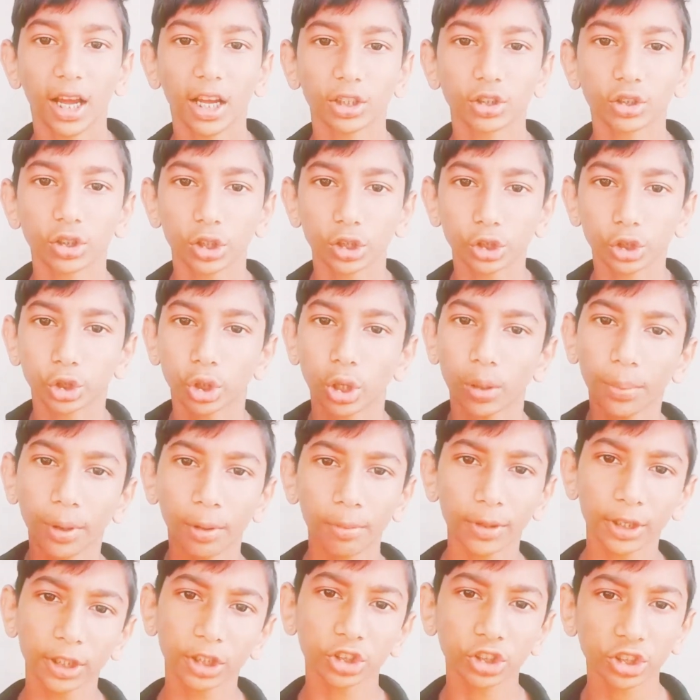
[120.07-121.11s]
আসলে সব
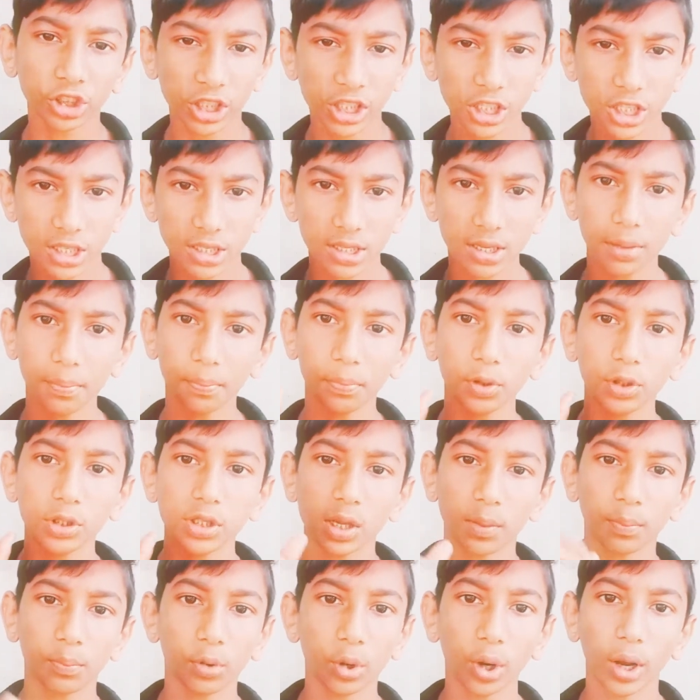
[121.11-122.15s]
অ্যাপ্লিকেশনের সিম্পল
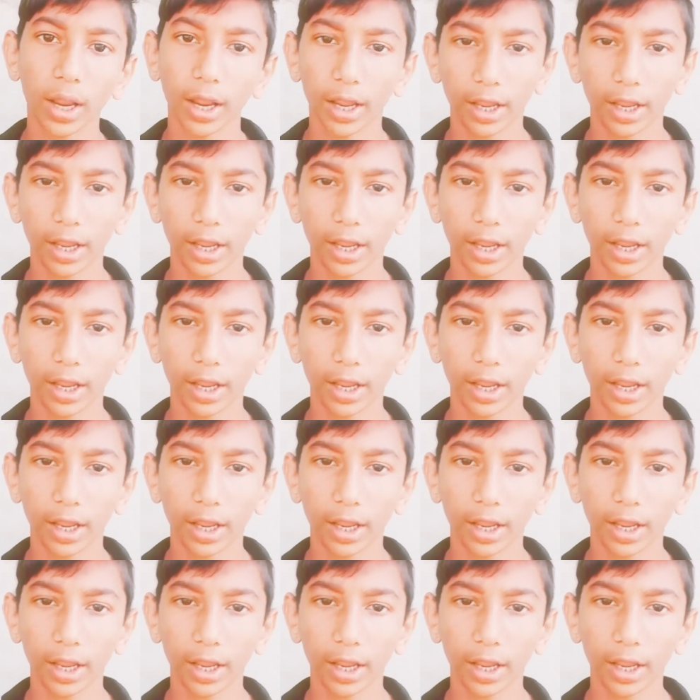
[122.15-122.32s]
সিম্পল